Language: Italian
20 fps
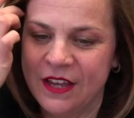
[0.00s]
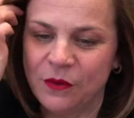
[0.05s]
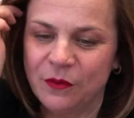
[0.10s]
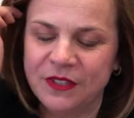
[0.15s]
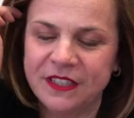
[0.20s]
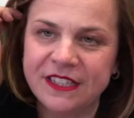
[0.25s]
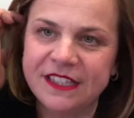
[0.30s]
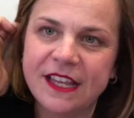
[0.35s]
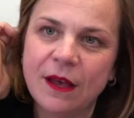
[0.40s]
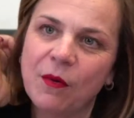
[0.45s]

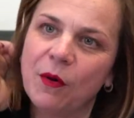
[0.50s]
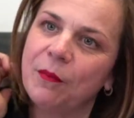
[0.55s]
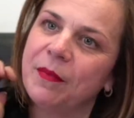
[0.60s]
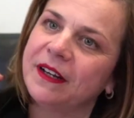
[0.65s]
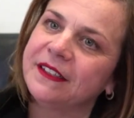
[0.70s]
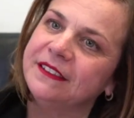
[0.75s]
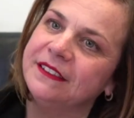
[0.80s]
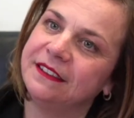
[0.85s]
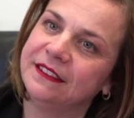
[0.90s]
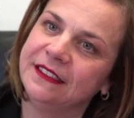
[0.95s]
Quindi siamo
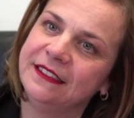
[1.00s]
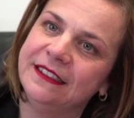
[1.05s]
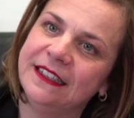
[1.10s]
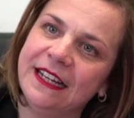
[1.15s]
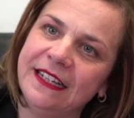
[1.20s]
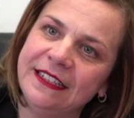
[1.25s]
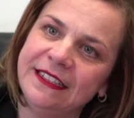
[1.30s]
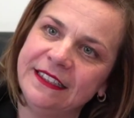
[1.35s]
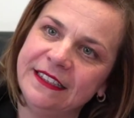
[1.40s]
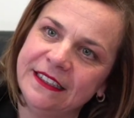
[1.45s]
partiti
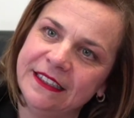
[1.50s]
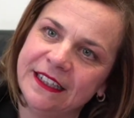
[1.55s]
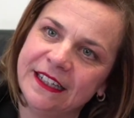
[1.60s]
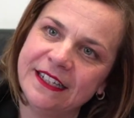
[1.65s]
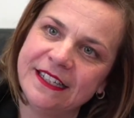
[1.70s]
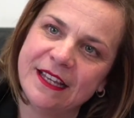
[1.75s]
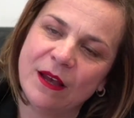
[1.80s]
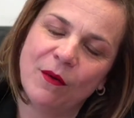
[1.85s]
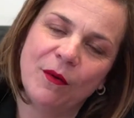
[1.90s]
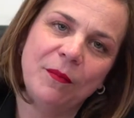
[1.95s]
da lì
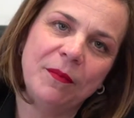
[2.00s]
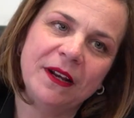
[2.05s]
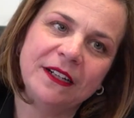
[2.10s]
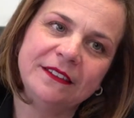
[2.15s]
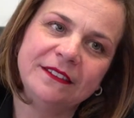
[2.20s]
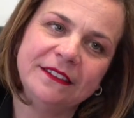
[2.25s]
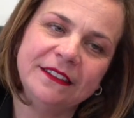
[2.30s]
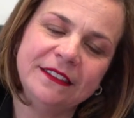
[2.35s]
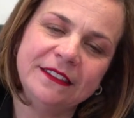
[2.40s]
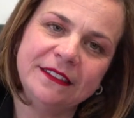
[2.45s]
e siamo
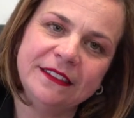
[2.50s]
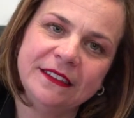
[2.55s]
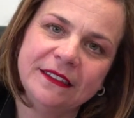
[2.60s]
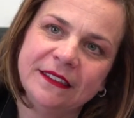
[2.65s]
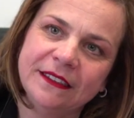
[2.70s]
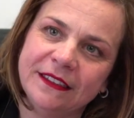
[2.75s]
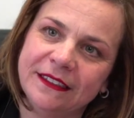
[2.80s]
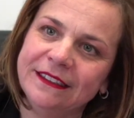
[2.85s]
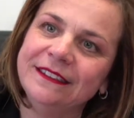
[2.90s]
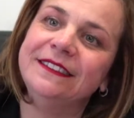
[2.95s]

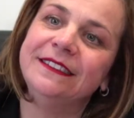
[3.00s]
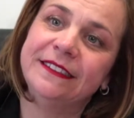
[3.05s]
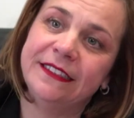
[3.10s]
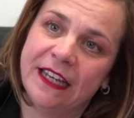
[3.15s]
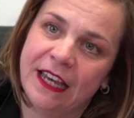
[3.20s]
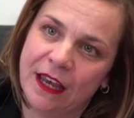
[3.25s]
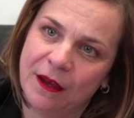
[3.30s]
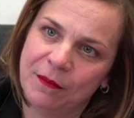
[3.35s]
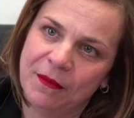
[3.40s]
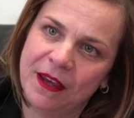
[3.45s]
partiti
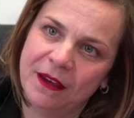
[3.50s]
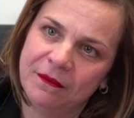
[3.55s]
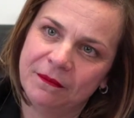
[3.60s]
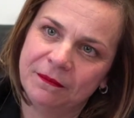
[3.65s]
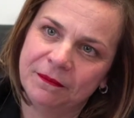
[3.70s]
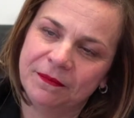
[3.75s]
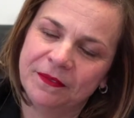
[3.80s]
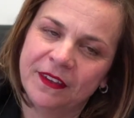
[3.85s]
insieme,